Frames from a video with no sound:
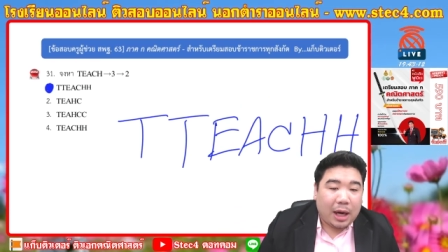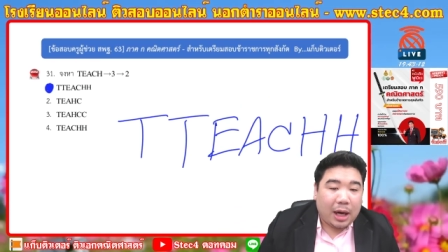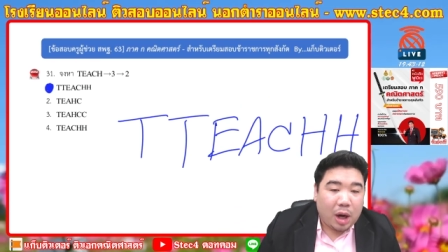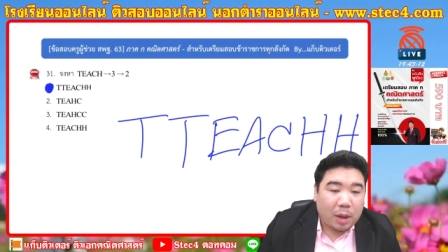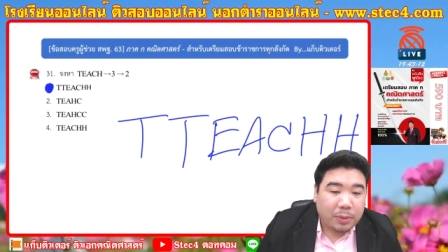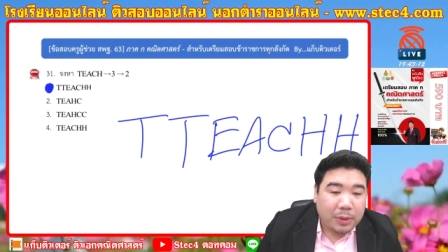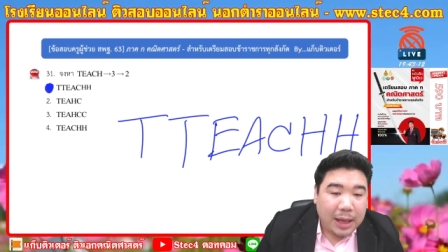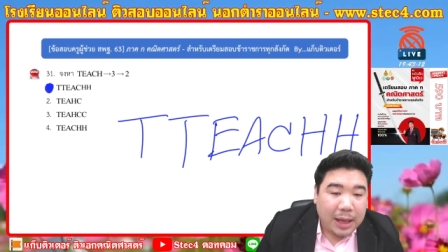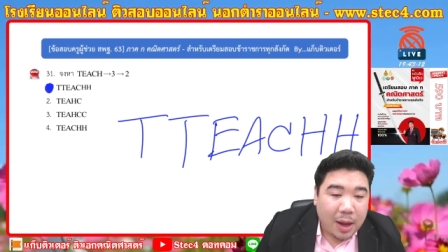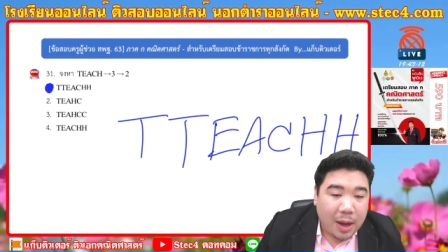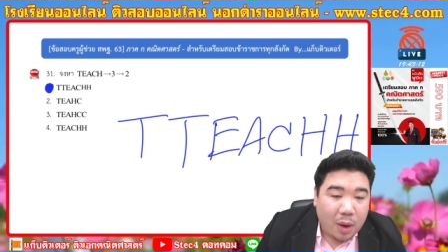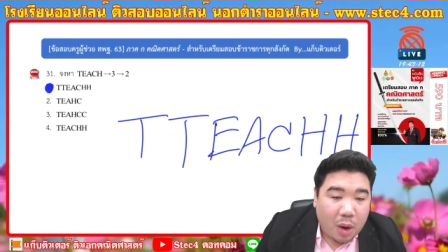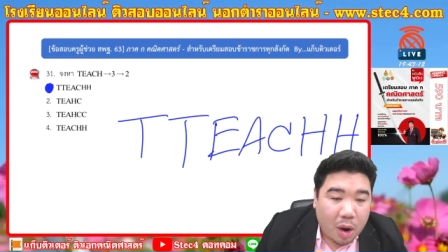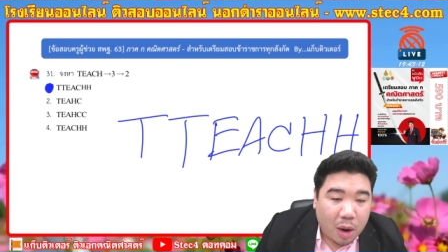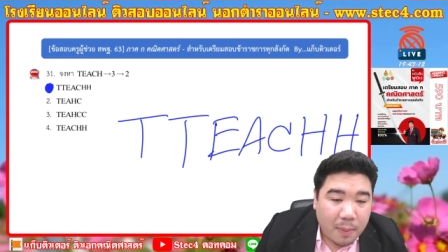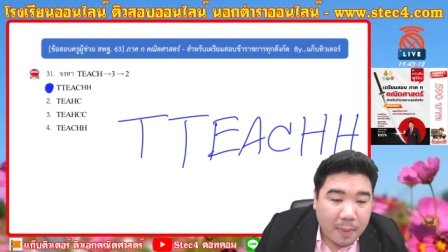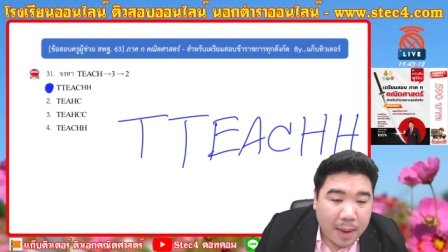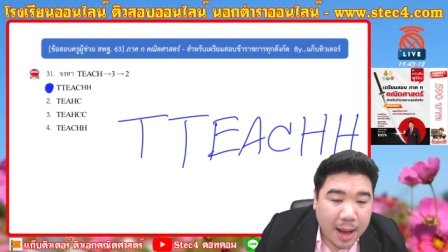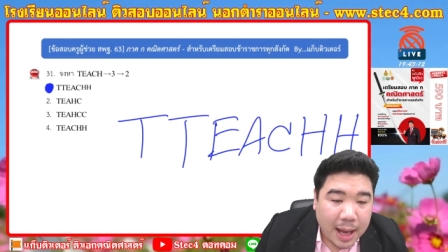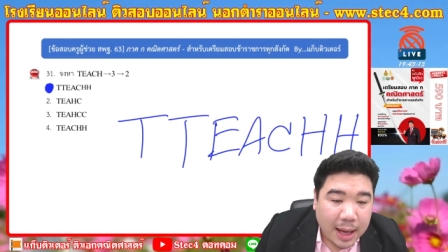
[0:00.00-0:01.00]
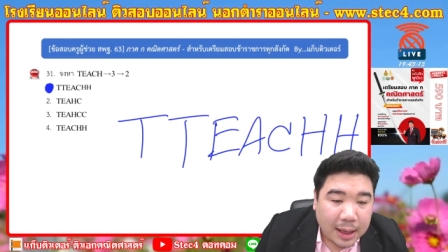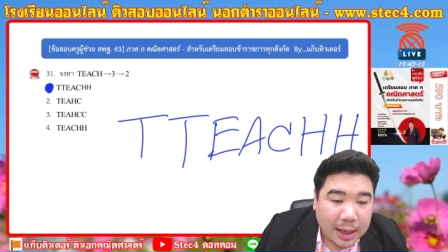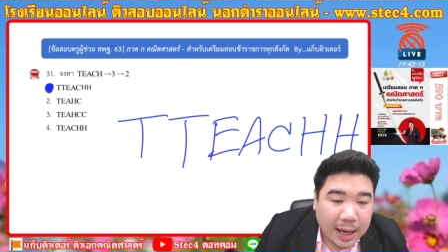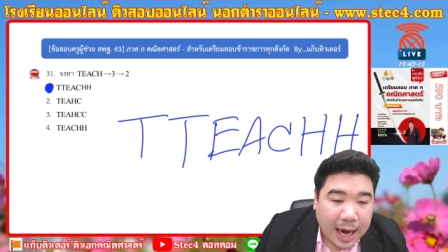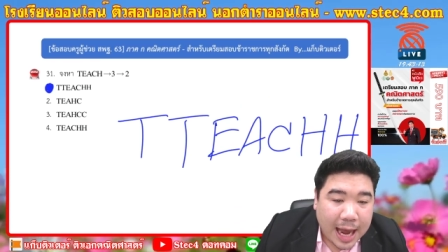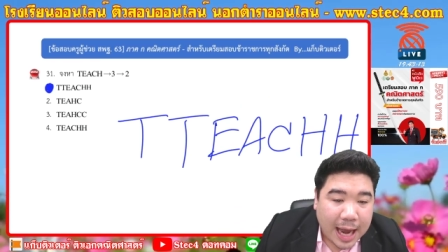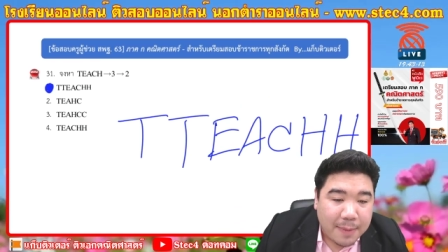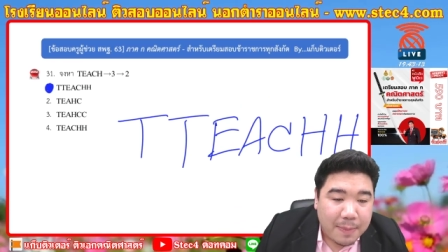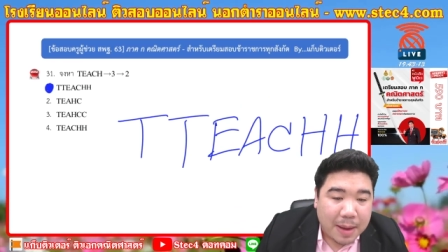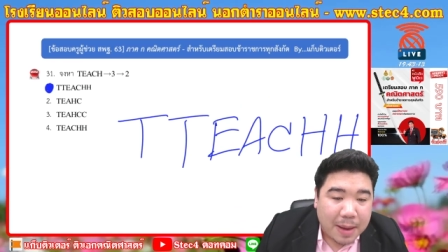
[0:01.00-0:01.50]
รอบที่แล้วออกมาค
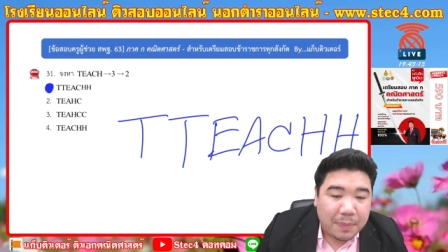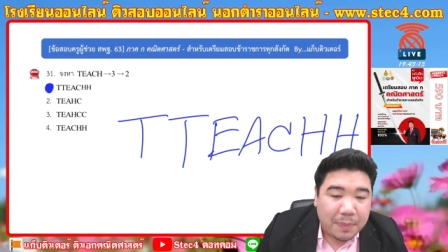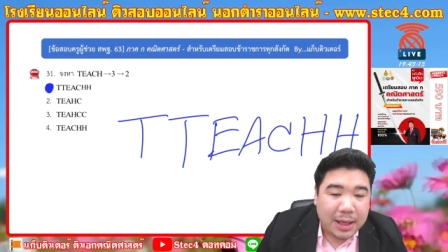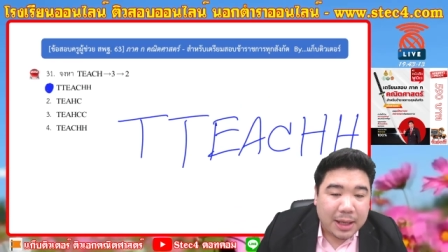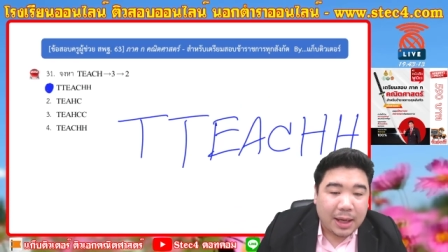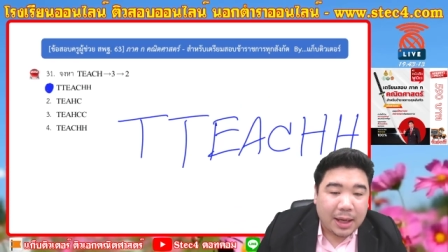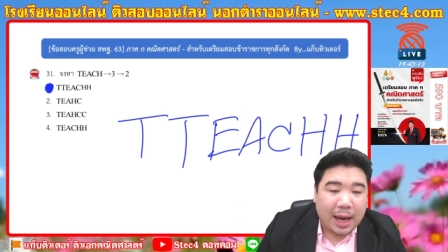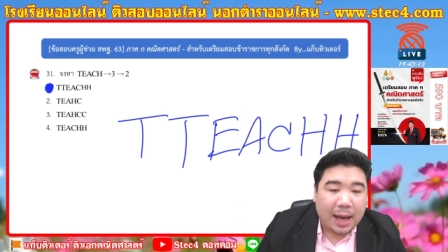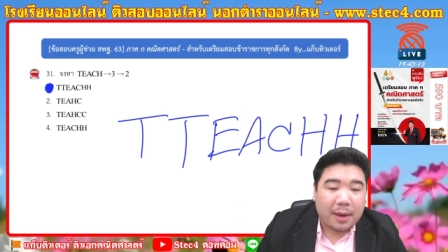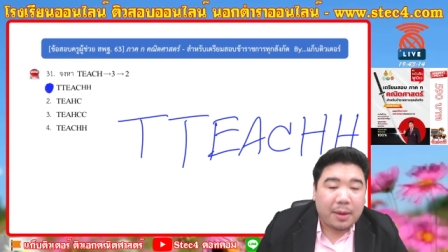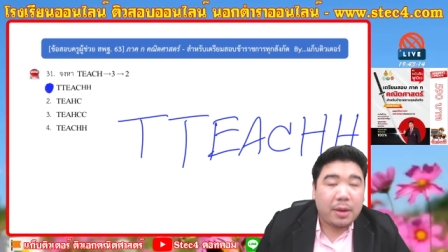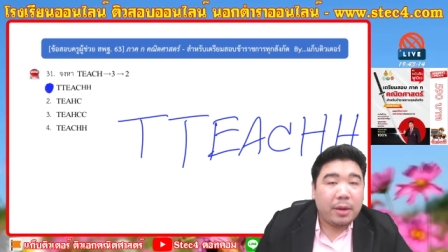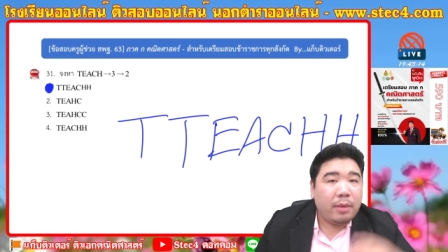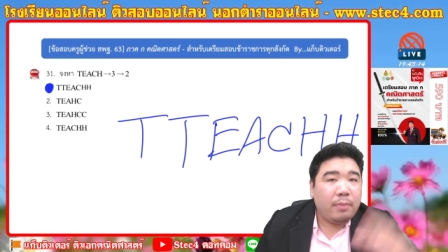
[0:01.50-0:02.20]
ล้ายแบบนี้ค่ะ